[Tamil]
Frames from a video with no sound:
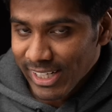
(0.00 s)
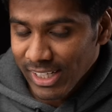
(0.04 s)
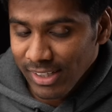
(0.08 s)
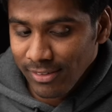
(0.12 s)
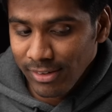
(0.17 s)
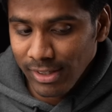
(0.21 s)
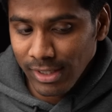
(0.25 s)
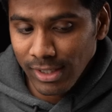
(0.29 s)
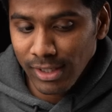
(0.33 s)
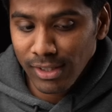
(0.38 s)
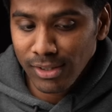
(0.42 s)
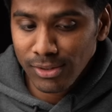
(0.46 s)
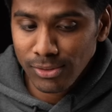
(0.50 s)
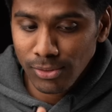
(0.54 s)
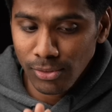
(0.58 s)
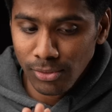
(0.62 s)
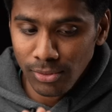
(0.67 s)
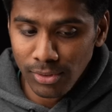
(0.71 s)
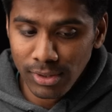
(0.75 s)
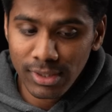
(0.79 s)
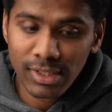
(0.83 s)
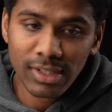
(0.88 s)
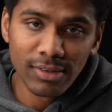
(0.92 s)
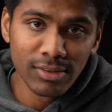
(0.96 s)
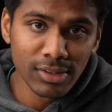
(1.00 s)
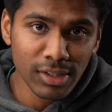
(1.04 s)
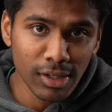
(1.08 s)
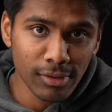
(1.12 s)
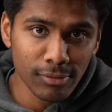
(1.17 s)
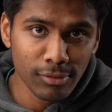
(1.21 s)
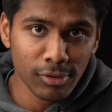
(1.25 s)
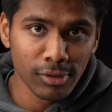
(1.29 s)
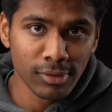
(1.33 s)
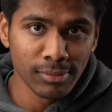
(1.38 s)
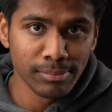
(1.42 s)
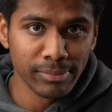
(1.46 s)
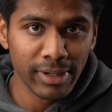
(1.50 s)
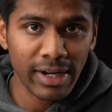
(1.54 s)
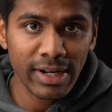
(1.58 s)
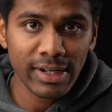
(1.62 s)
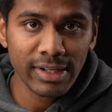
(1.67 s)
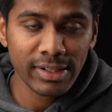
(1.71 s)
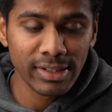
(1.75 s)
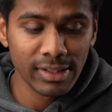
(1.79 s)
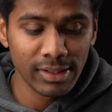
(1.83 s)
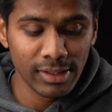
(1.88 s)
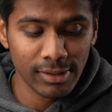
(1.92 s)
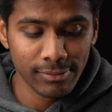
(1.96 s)
இறங்கவே இல்லை ஸோ இதில் வந்து அவ்வளோ
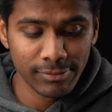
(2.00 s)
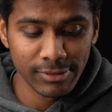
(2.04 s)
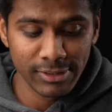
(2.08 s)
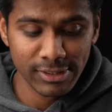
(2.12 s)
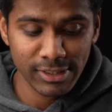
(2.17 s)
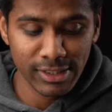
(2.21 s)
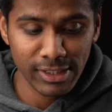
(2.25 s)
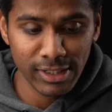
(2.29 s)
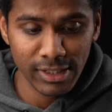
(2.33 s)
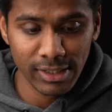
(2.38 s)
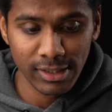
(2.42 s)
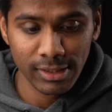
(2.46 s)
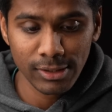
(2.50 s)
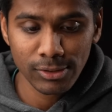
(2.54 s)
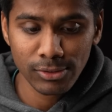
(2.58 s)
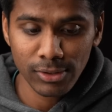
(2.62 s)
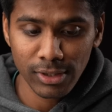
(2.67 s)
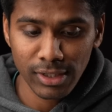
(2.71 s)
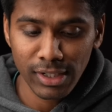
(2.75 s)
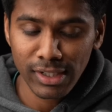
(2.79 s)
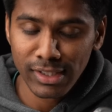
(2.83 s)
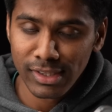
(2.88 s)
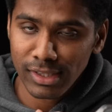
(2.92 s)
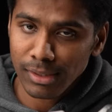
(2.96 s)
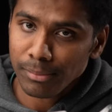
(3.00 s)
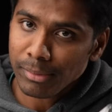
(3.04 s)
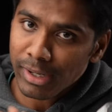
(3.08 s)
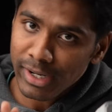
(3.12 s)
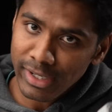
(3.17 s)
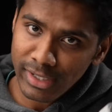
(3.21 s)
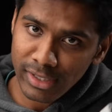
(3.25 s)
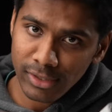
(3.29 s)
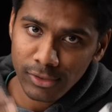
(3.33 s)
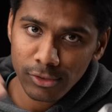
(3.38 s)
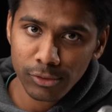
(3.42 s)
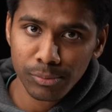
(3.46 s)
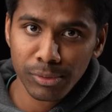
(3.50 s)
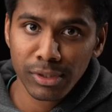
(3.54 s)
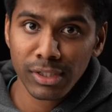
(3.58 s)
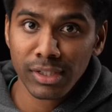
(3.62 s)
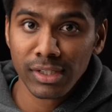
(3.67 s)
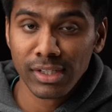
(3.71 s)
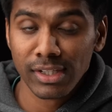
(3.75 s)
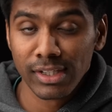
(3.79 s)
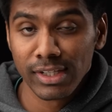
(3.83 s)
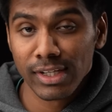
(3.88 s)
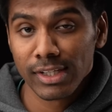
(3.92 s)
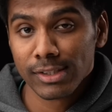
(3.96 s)
பேட்டரி எஃபிஷியண்ட்டாக இருக்குது ஸோ அதனால் இந்த பேட்டரி யூஸ் பண்ணி
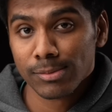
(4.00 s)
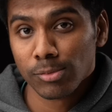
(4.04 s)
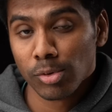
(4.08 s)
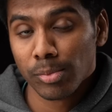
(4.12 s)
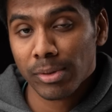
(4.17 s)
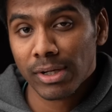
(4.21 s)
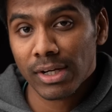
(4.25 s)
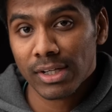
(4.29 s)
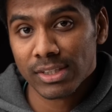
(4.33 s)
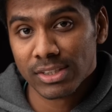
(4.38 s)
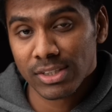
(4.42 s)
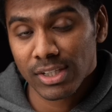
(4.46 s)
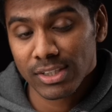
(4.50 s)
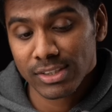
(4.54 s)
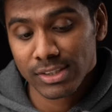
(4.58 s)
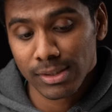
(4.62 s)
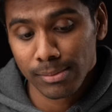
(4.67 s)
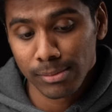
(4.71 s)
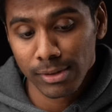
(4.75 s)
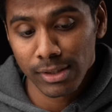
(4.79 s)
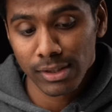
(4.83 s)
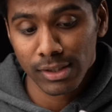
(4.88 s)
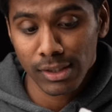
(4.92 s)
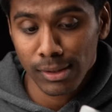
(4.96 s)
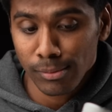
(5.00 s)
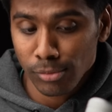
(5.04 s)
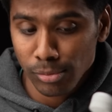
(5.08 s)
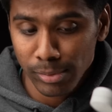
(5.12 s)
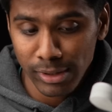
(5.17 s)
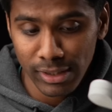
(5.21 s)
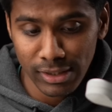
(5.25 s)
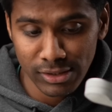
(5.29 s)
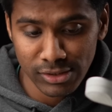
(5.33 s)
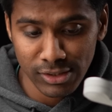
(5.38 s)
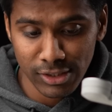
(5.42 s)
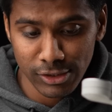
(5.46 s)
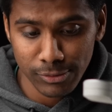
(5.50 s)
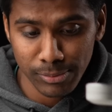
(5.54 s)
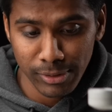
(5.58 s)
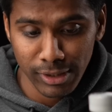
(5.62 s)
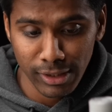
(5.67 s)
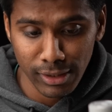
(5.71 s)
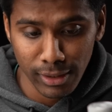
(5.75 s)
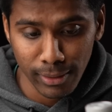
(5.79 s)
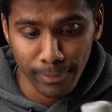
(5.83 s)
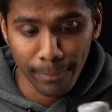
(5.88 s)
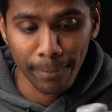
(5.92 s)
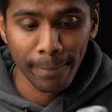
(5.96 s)
நீங்கள் இன்கேஸ் மொபைலில் சார்ஜ் கம்மியாக இருக்குன்னா மொபைலுக்கு சார்ஜ்
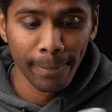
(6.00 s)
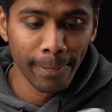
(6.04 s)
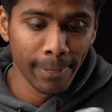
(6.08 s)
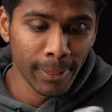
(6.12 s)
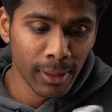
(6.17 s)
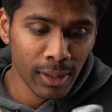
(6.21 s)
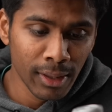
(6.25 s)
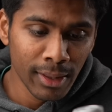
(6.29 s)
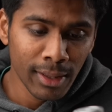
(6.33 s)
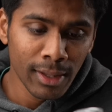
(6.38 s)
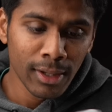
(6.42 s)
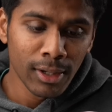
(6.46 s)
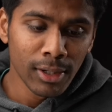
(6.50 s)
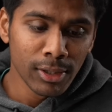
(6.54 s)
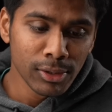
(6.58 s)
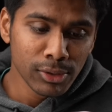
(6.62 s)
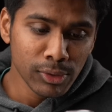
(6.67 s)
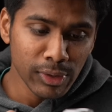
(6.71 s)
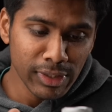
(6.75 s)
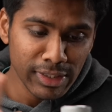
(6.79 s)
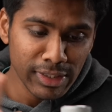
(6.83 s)
பண்ணிக்கலாம் ஸோ